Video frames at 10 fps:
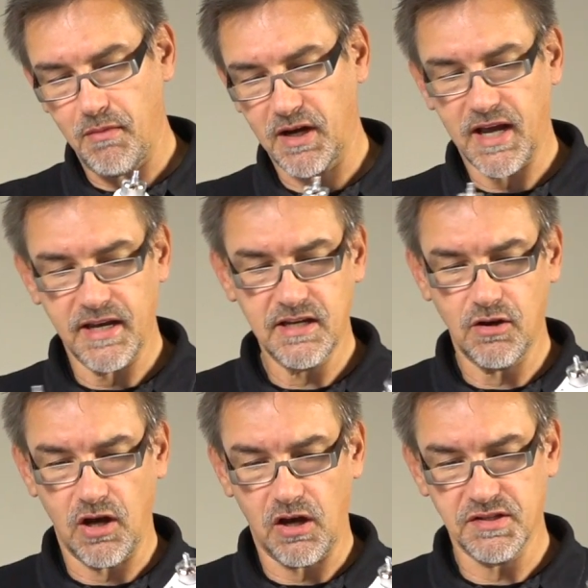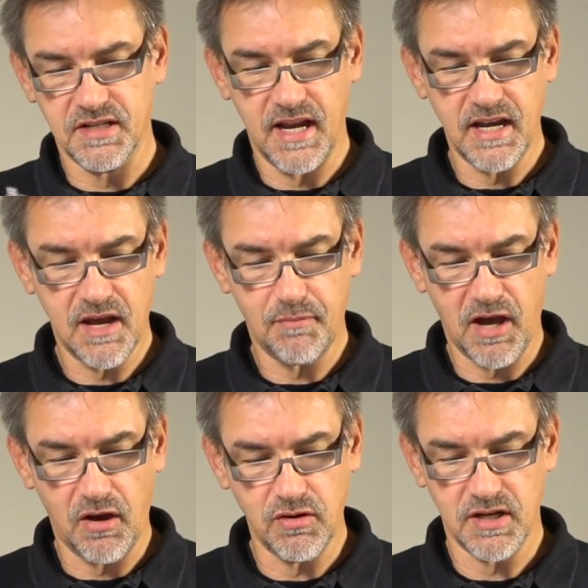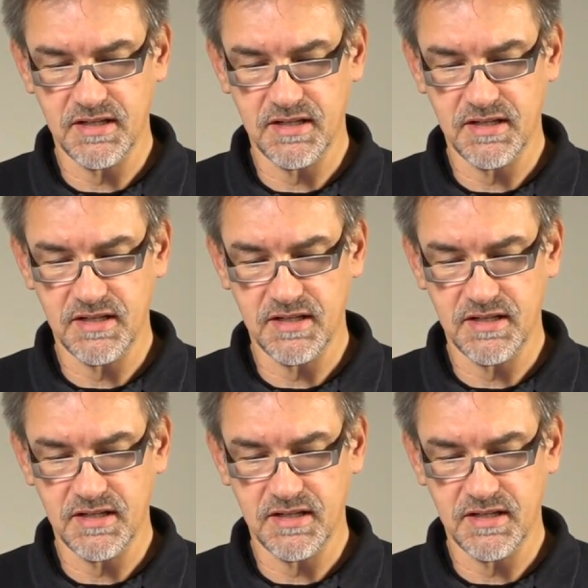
man kann ihn noch auseinanderbauen.